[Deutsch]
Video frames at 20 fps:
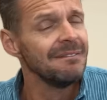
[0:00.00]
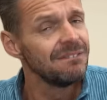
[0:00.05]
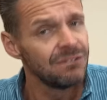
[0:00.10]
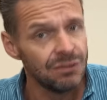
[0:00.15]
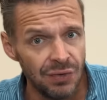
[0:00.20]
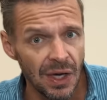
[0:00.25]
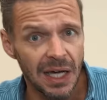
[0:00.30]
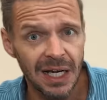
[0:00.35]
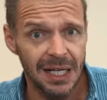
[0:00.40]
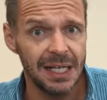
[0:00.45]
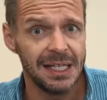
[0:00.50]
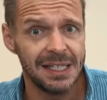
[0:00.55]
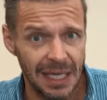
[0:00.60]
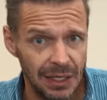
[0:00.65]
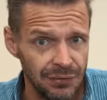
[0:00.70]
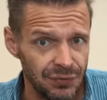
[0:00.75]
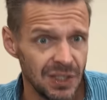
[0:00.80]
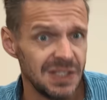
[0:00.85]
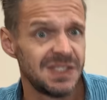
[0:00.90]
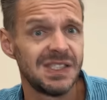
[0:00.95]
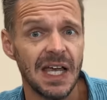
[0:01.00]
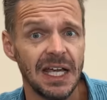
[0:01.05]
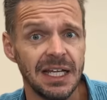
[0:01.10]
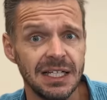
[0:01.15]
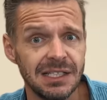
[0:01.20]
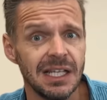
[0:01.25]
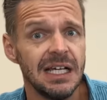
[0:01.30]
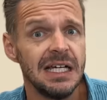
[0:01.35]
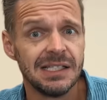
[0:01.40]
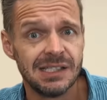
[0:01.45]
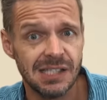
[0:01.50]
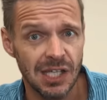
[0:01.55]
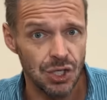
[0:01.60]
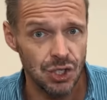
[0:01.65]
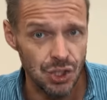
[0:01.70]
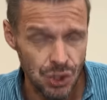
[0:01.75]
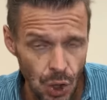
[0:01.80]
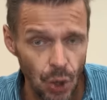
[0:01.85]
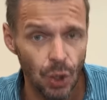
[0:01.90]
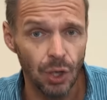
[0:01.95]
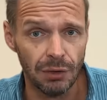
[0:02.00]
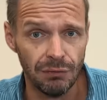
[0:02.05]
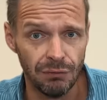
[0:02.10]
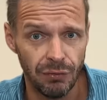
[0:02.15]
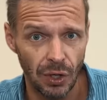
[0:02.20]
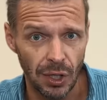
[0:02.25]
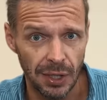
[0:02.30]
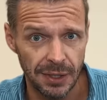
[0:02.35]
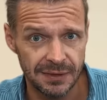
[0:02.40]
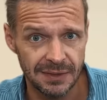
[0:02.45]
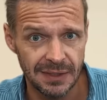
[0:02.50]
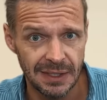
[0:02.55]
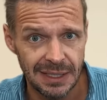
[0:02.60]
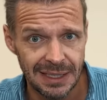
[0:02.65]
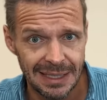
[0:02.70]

wirklich effizient zerstören wollt,